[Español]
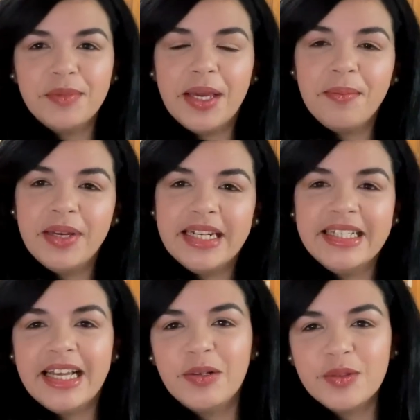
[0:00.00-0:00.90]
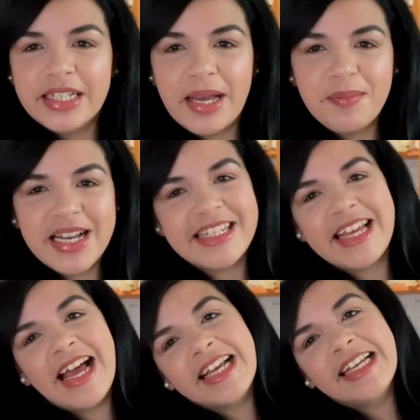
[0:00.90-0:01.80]
Bienvenidas un día más
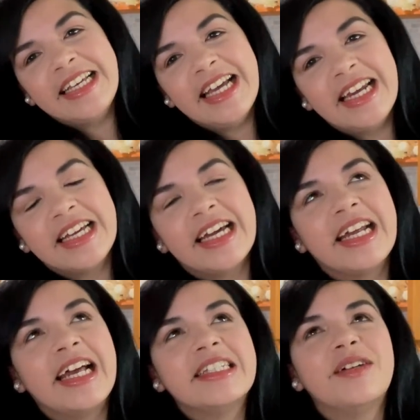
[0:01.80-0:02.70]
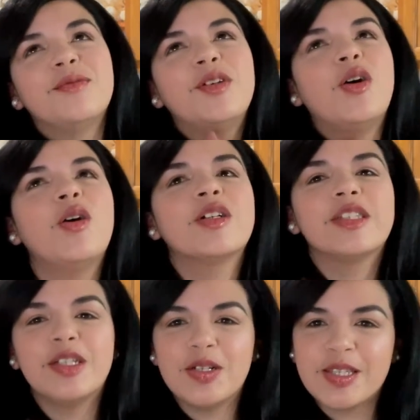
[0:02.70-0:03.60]
aquí al canal de vlog,
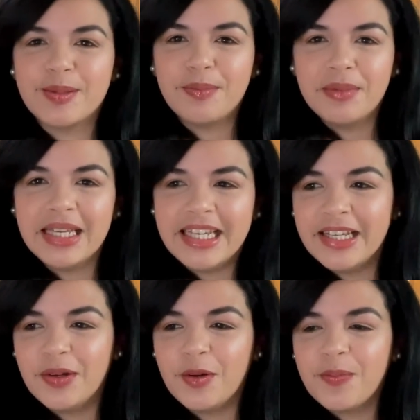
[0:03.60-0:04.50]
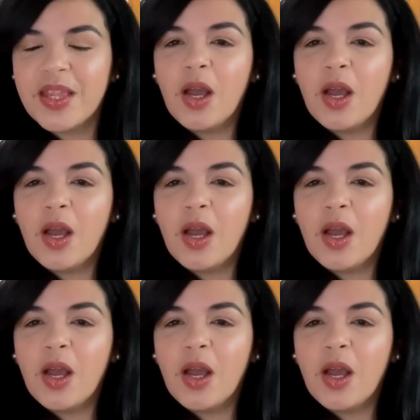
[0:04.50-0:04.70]
Dios mío.